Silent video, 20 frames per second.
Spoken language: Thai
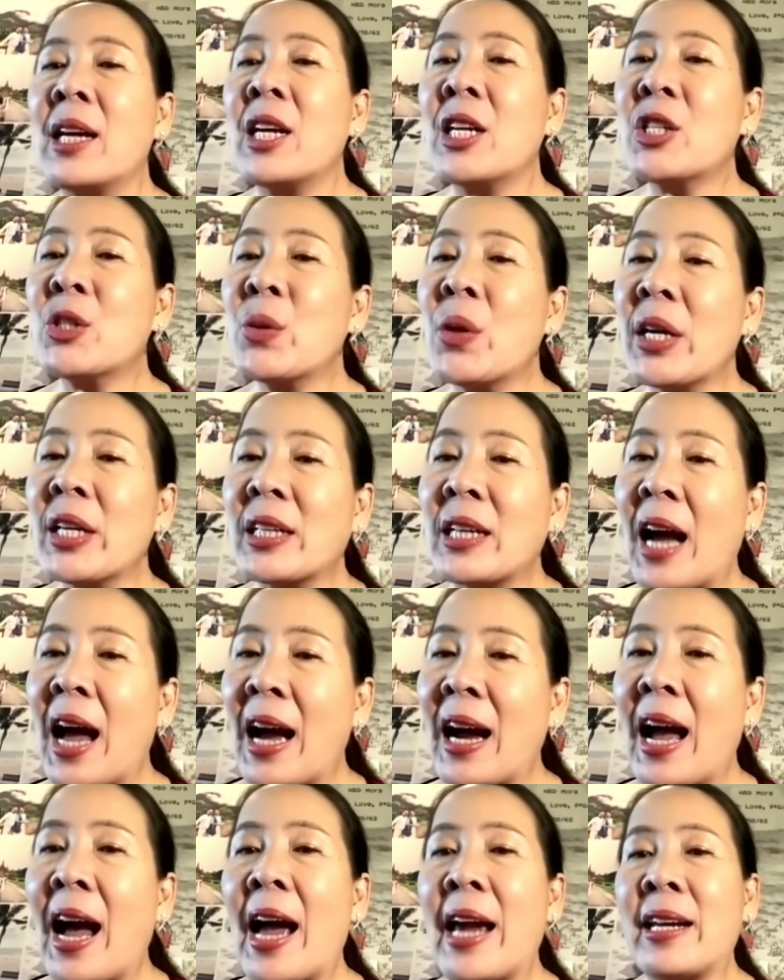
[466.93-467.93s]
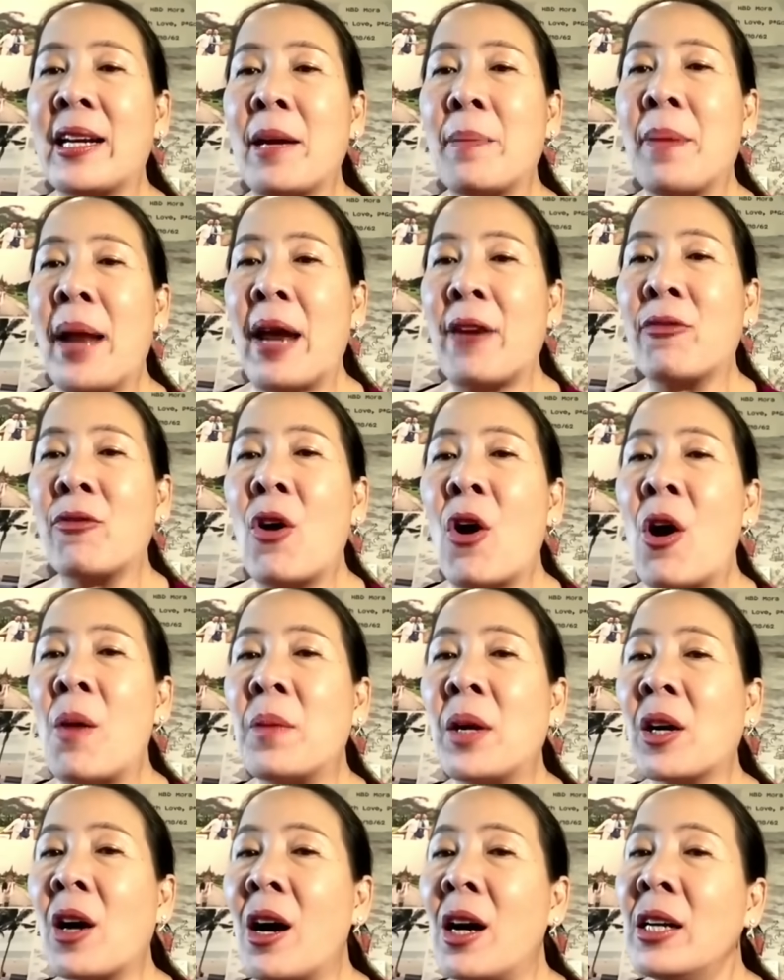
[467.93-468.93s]
ช่วยค้าขายในแพลตฟอร์ม
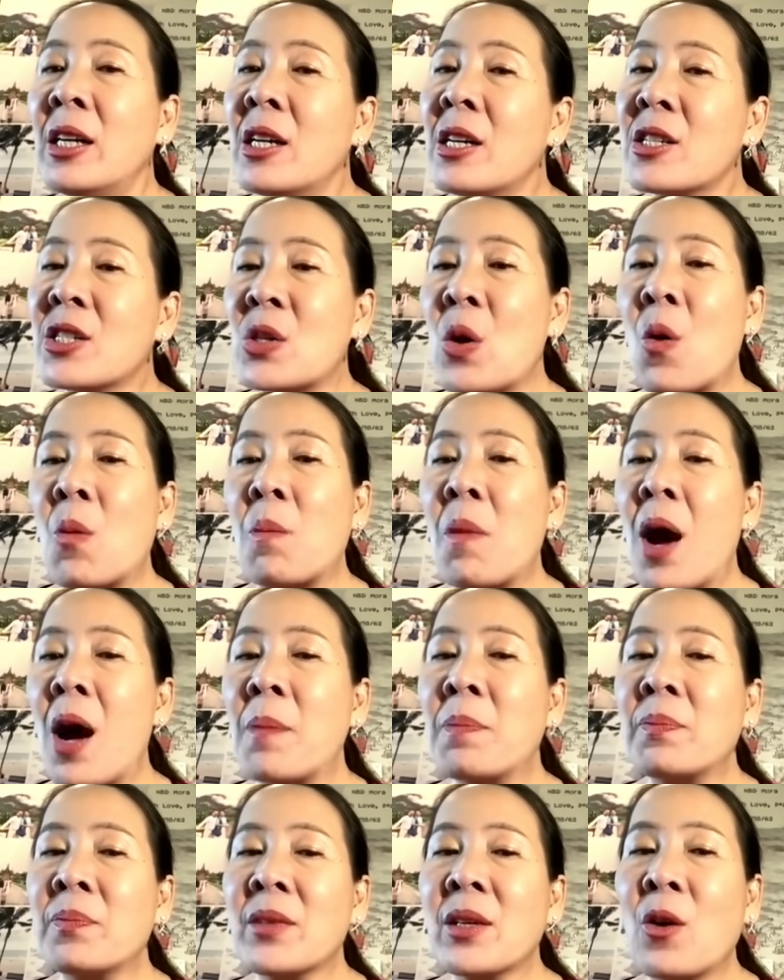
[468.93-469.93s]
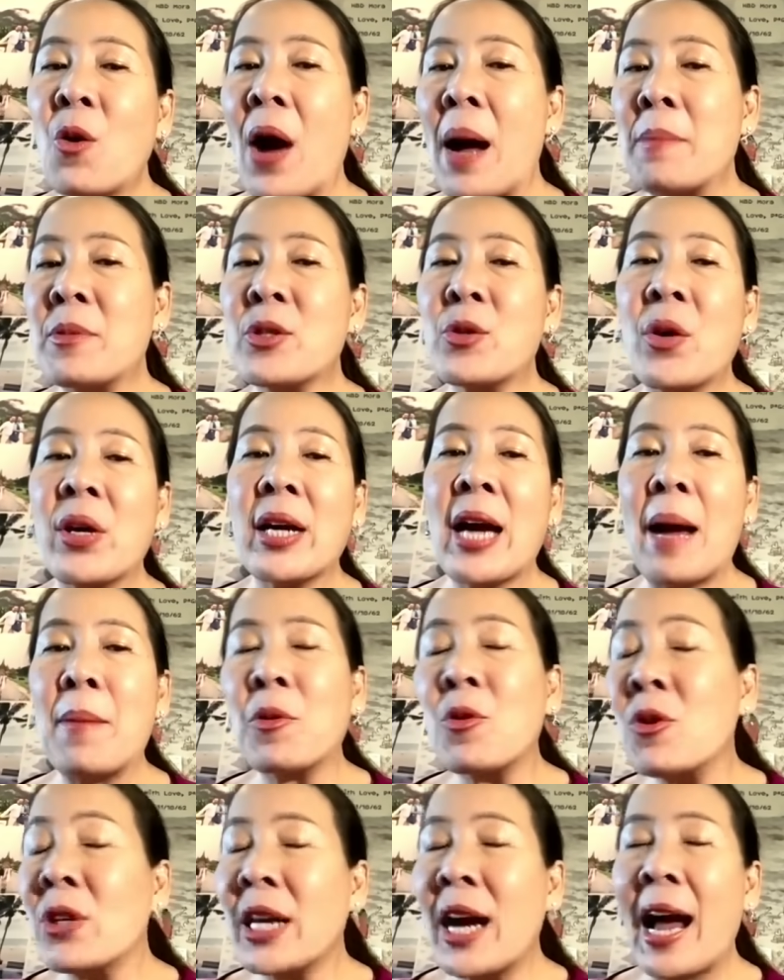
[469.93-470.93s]
แล้วก็ส่งมอบความสวยงาม
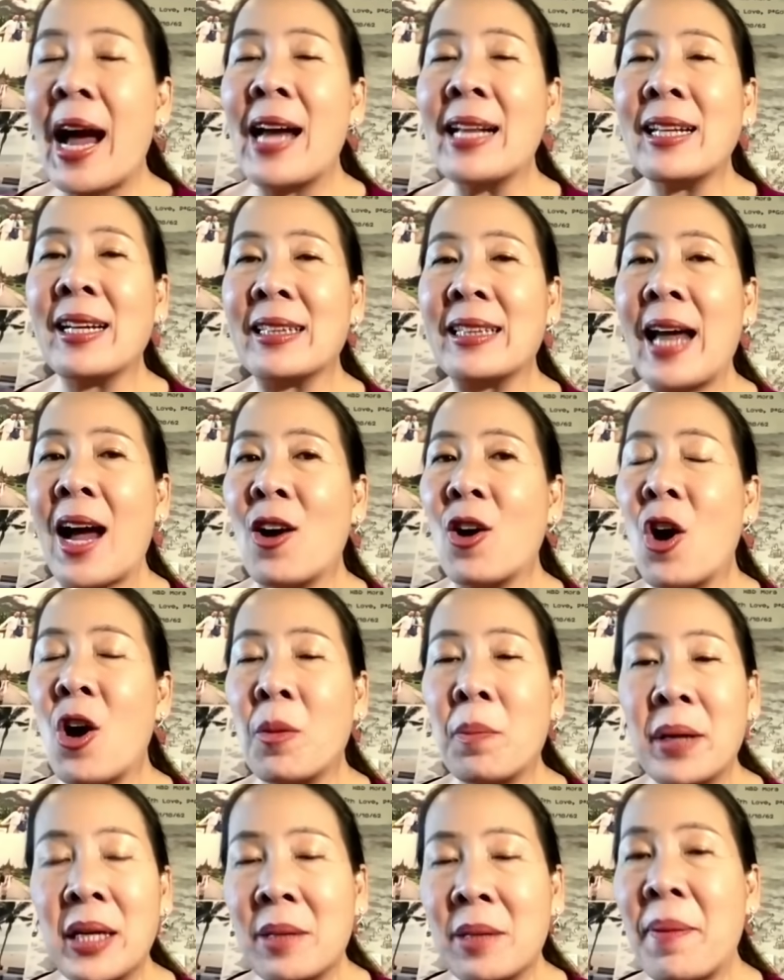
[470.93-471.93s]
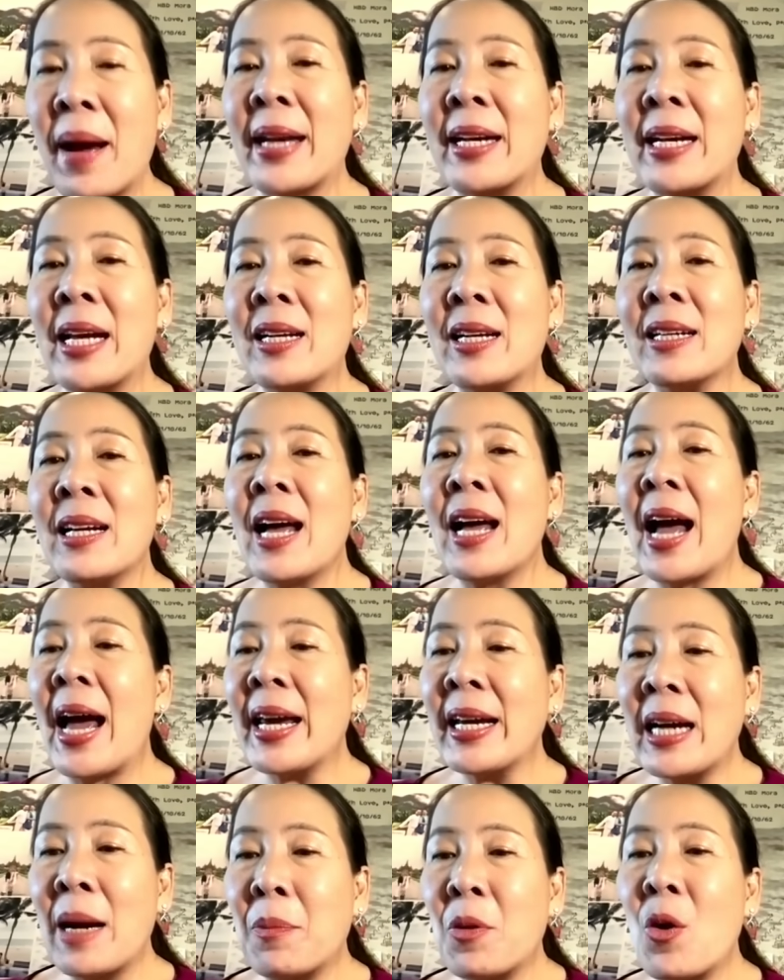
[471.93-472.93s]
คุณค่าต่างๆ ของผลิตภัณฑ์นั้นให้
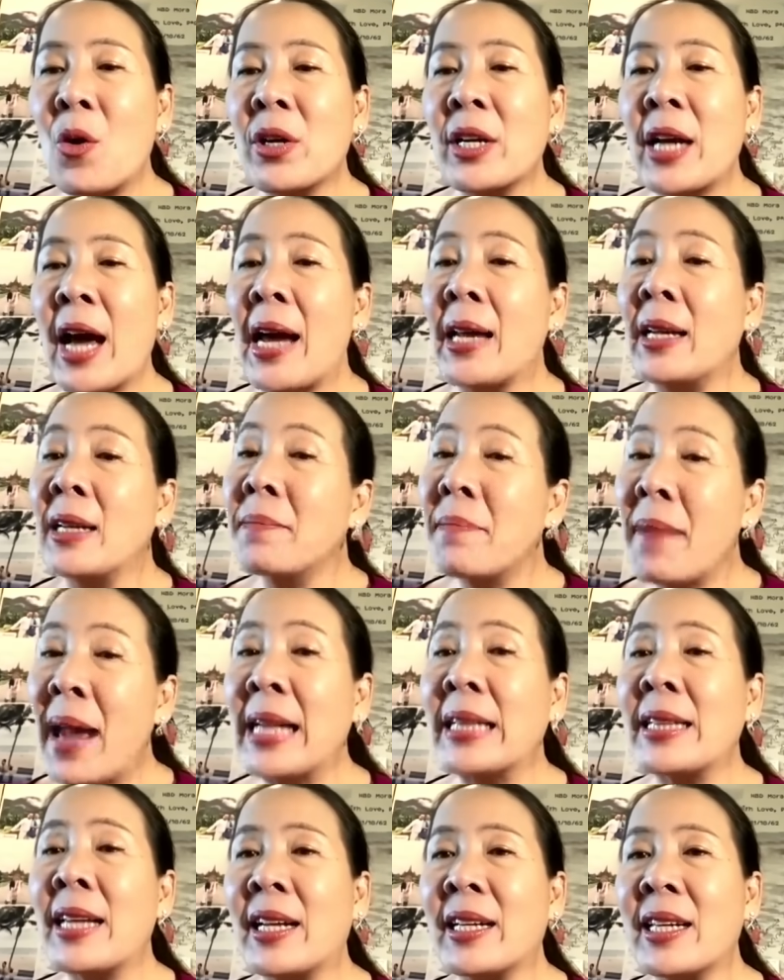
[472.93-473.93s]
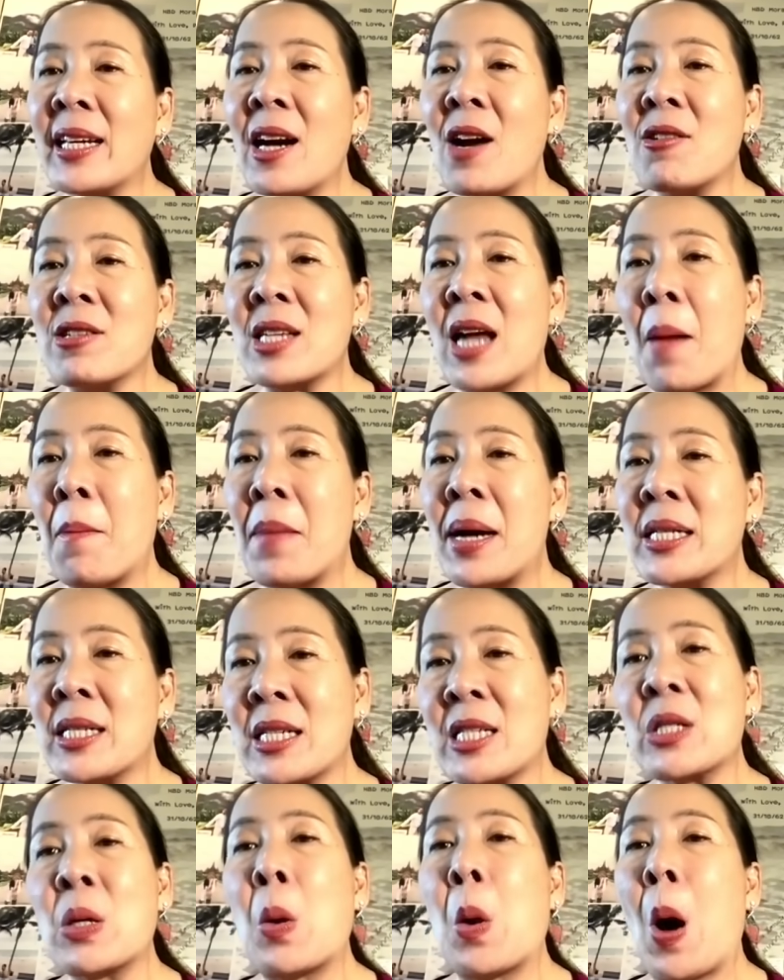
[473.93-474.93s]
กับคนไทยหรือแม้แต่ที่เราสามารถจะ
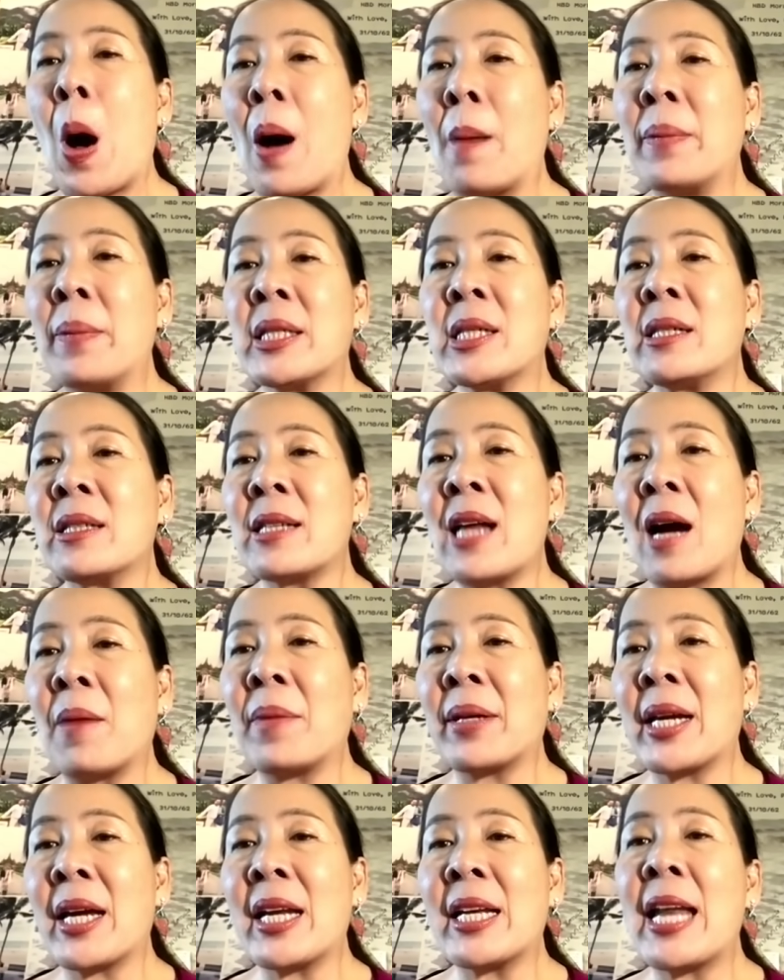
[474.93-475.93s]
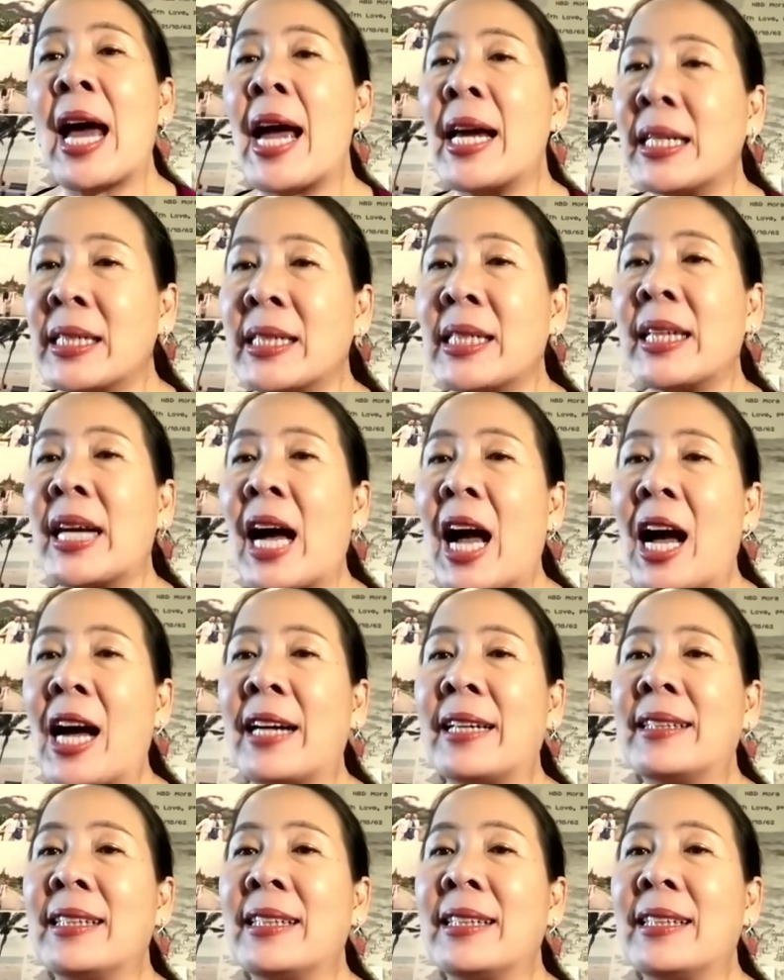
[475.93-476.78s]
ส่งออกไปถึงต่างประเทศได้เลยนะคะ